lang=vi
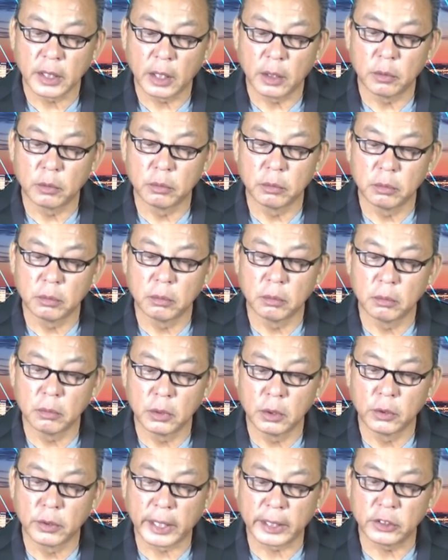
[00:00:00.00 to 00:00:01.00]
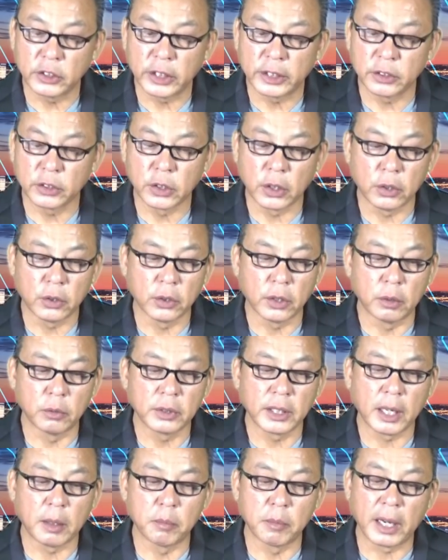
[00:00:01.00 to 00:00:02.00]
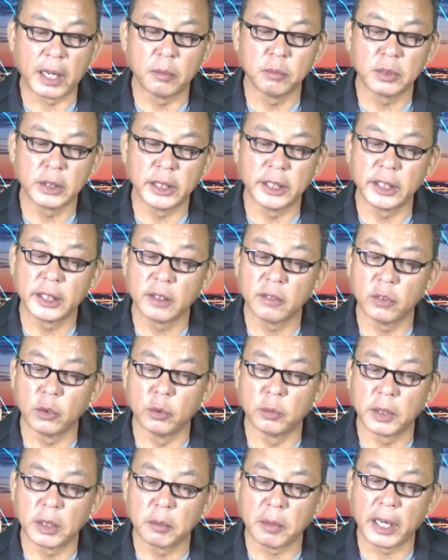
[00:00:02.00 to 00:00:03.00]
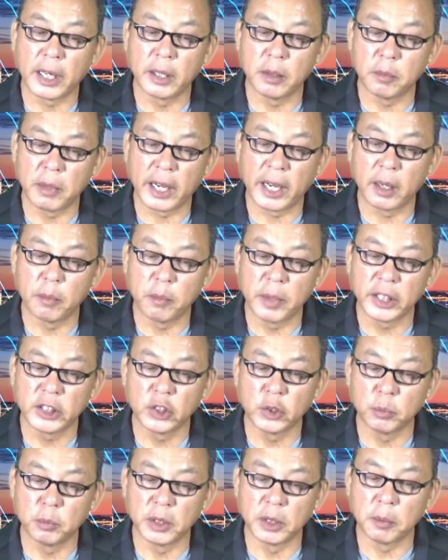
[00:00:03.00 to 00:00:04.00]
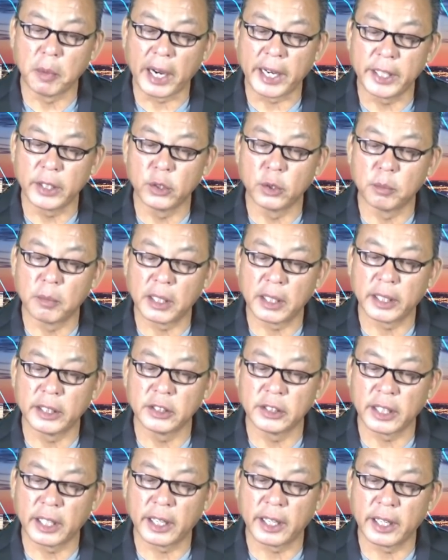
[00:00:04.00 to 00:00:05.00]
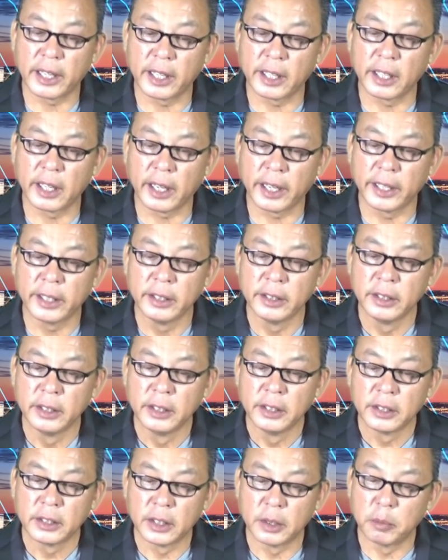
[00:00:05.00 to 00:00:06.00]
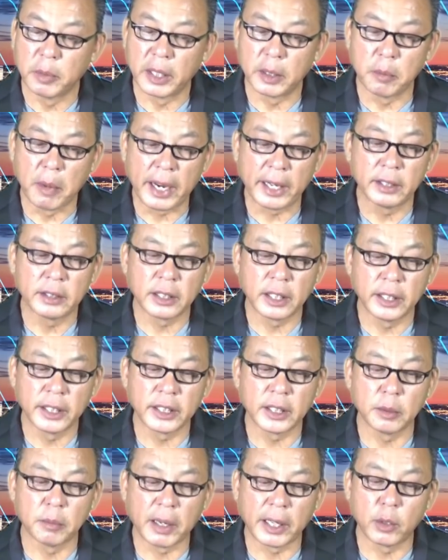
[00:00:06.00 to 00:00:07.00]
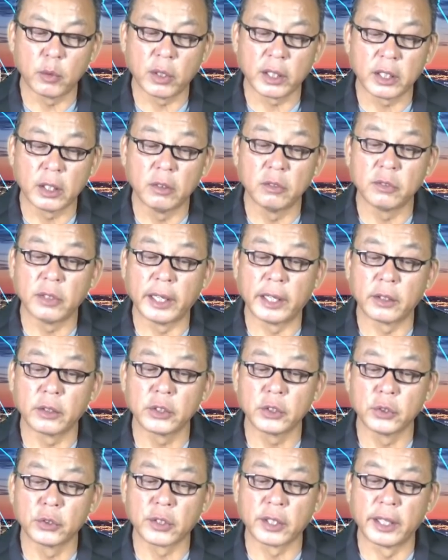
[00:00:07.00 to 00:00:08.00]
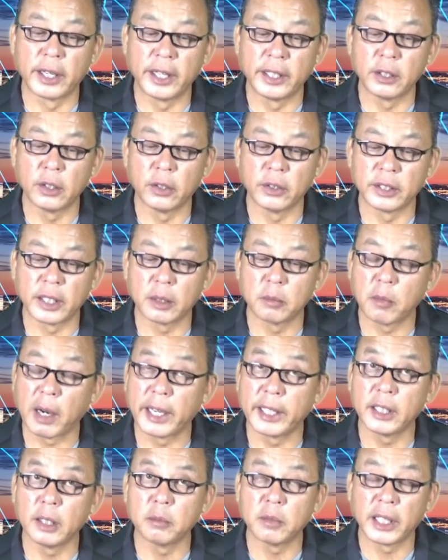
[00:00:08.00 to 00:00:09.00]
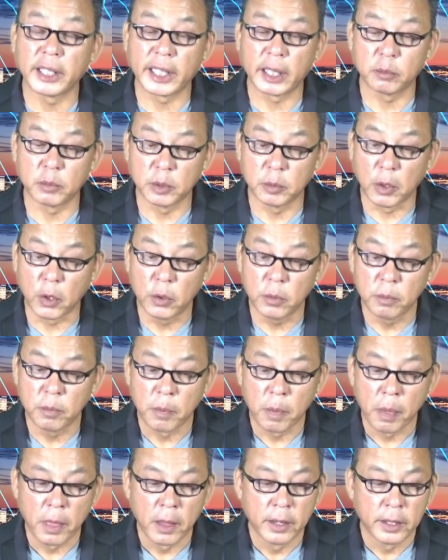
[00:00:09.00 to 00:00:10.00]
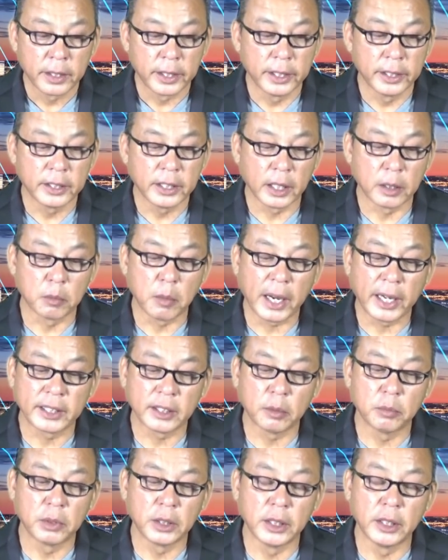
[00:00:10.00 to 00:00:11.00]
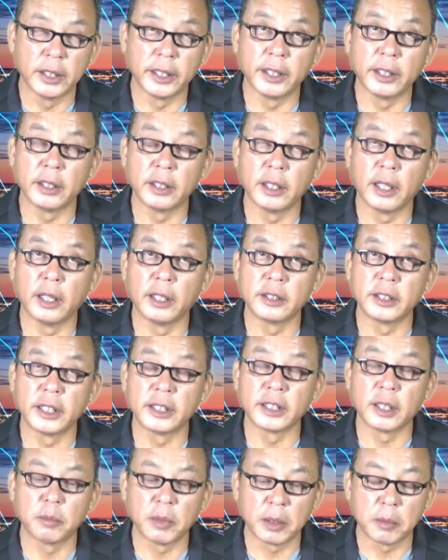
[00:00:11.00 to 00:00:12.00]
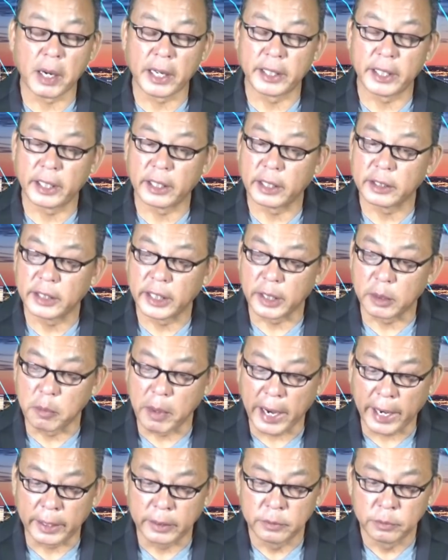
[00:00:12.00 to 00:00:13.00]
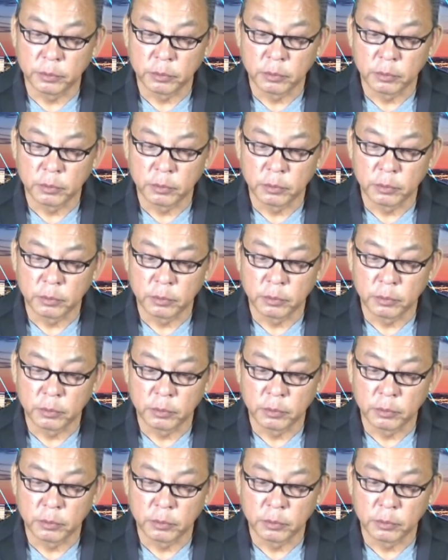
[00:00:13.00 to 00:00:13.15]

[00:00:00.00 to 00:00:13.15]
Ông Lukashenko ổng ngầm ám chỉ cái vụ máy bay mà MH17 của Malaysia Airlines từng bị bắn rơi khi bay qua không phận của Ukraine hồi tháng 7 năm 2014, khiến gần 300 người ờ, trên cái máy bay này đã thiệt mạng.